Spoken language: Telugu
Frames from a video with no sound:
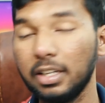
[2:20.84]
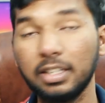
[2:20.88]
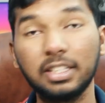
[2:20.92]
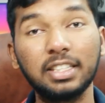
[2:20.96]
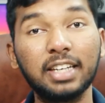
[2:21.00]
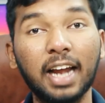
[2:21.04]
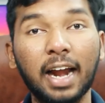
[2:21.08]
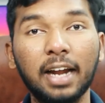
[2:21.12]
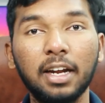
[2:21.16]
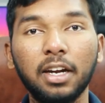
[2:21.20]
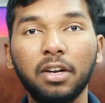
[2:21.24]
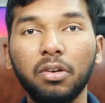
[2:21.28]

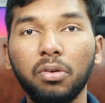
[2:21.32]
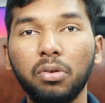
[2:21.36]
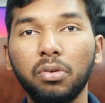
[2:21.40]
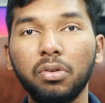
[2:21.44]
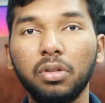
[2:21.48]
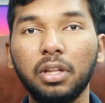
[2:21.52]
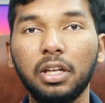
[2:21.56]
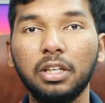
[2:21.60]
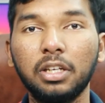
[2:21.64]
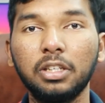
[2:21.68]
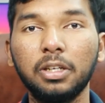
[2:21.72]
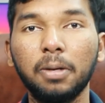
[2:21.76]
స్టాండర్డ్
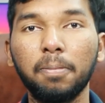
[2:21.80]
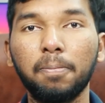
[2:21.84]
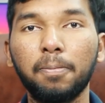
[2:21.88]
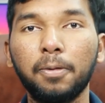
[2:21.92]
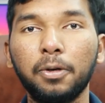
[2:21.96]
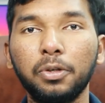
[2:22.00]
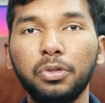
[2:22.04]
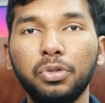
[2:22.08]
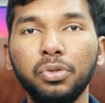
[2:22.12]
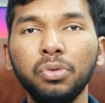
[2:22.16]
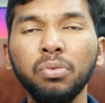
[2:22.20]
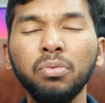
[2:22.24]
ఉంటుందని
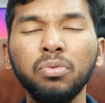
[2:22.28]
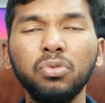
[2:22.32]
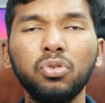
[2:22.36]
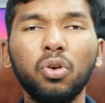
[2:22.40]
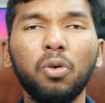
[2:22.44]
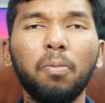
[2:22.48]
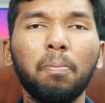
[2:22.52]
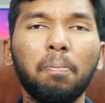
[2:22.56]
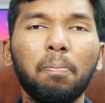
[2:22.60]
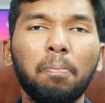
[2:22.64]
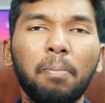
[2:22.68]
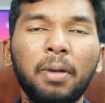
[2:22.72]
చెప్పొచ్చు
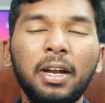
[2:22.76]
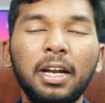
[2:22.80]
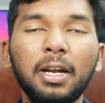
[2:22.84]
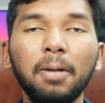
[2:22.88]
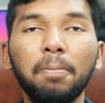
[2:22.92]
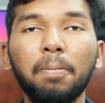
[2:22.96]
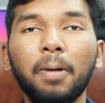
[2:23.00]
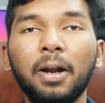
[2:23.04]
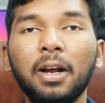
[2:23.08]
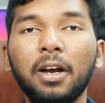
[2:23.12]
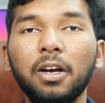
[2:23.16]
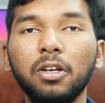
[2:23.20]
సో బిల్డ్
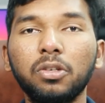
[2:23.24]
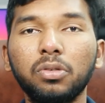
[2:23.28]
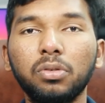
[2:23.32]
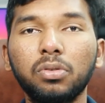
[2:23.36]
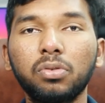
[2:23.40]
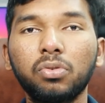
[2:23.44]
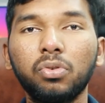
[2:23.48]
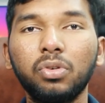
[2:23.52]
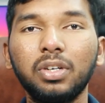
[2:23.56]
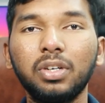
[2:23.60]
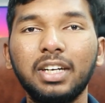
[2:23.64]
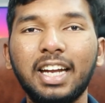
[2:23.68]
పరంగా
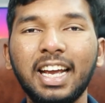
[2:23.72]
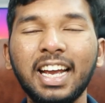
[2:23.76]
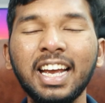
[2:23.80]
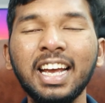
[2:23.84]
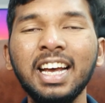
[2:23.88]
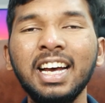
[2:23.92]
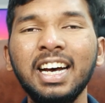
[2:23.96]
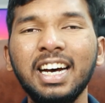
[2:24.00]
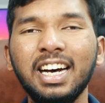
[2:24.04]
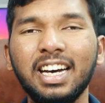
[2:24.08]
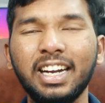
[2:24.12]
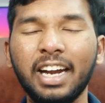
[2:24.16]
చూసుకుంటే
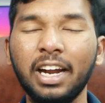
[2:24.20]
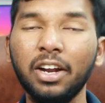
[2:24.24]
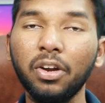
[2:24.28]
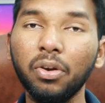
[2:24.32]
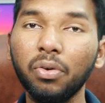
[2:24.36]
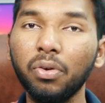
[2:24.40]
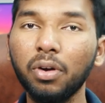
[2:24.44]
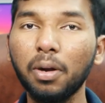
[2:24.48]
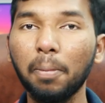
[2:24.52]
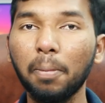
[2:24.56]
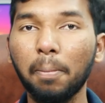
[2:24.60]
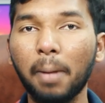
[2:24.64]

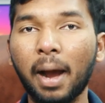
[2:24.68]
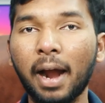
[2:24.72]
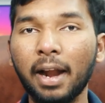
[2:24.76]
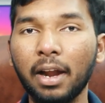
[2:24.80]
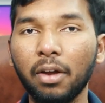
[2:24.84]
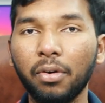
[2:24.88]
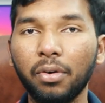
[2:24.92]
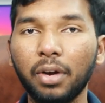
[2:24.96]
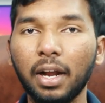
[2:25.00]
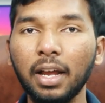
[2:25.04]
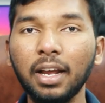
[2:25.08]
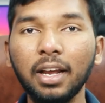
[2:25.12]
రెండు కూడా
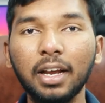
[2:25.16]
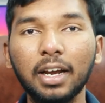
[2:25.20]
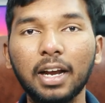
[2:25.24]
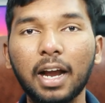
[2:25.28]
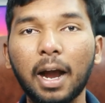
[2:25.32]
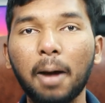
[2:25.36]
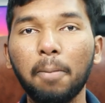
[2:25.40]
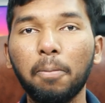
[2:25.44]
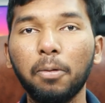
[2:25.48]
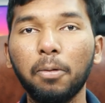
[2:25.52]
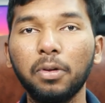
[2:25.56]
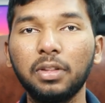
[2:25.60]
బాగానే ఉన్నాయి
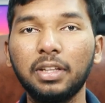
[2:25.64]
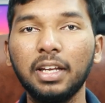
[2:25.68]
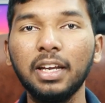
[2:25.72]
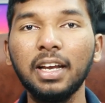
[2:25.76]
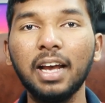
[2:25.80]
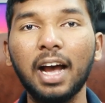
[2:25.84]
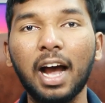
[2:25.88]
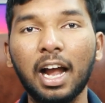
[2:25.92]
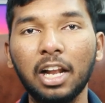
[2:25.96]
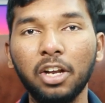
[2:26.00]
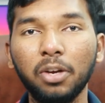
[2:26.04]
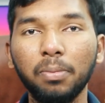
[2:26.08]
కాకపోతే
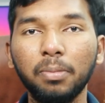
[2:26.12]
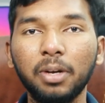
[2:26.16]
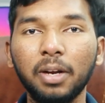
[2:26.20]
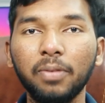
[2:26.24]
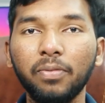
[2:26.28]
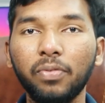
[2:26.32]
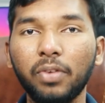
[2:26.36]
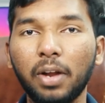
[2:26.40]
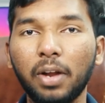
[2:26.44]
అల్యూమినియం